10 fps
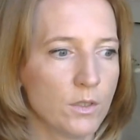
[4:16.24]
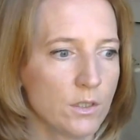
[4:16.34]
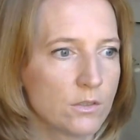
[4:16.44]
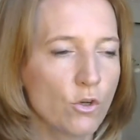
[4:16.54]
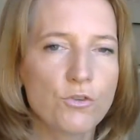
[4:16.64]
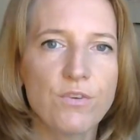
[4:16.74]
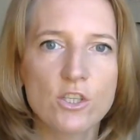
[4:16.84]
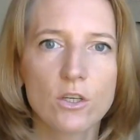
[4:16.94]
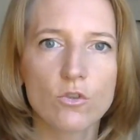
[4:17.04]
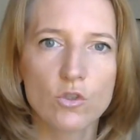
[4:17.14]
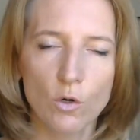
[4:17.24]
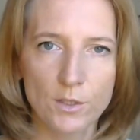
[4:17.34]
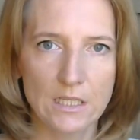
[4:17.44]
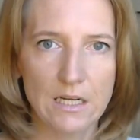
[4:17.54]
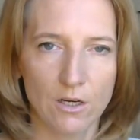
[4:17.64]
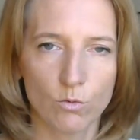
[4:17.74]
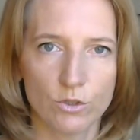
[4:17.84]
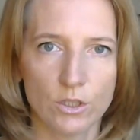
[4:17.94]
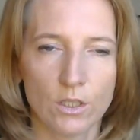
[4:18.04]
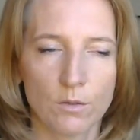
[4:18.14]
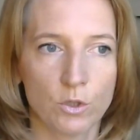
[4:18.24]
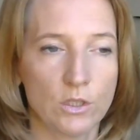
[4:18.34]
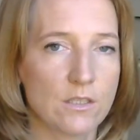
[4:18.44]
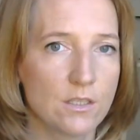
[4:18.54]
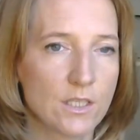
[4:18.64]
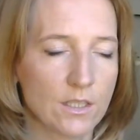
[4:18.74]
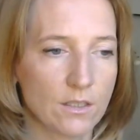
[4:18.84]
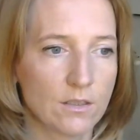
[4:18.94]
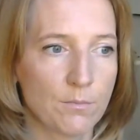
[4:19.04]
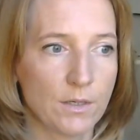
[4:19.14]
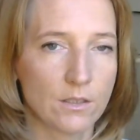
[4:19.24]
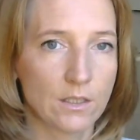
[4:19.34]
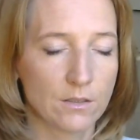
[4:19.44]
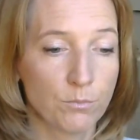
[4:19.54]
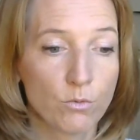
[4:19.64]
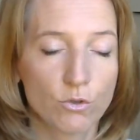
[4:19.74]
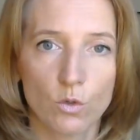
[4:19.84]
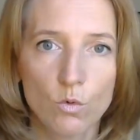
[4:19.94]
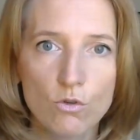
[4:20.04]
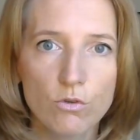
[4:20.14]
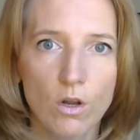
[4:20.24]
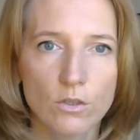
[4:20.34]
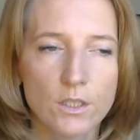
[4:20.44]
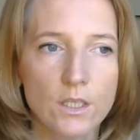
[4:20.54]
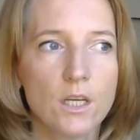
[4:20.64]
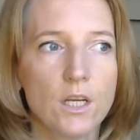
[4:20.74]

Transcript: e, coś ważnego zrobić dla ludzi, bo ty jesteś na ten temat, na tym punkcie uczulony,